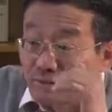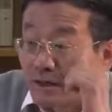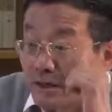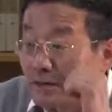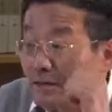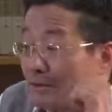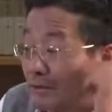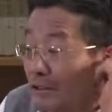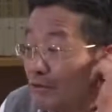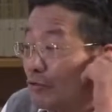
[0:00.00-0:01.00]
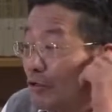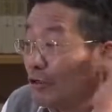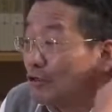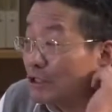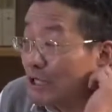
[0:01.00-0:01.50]
哎，这些福
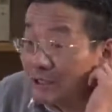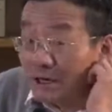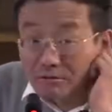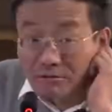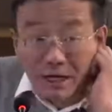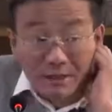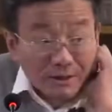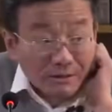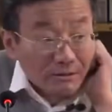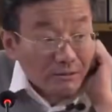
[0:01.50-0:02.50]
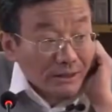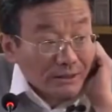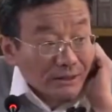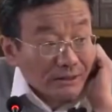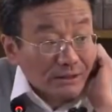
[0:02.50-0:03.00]
利国家的无产阶级、工人
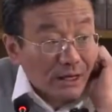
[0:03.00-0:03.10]
阶级，